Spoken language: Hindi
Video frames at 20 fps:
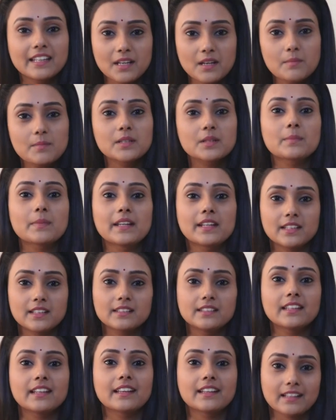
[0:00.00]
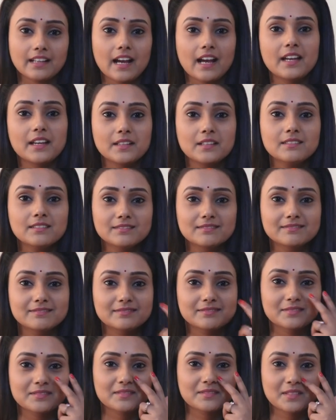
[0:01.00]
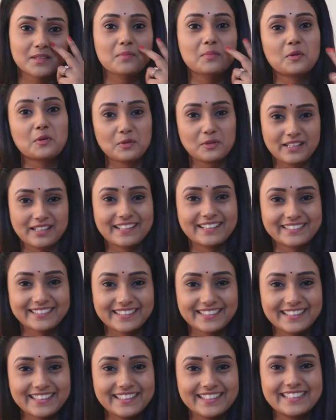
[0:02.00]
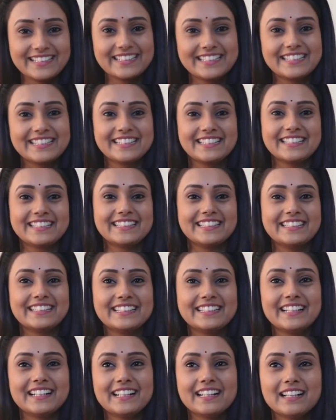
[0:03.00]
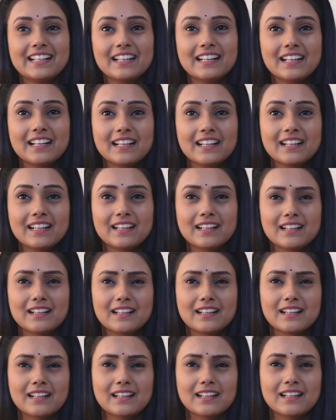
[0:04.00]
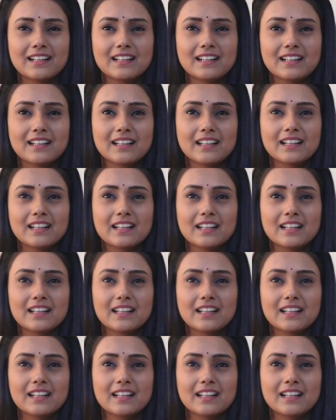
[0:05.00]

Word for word: है बट मैंने देखा है जब लोग करते तो तो हैं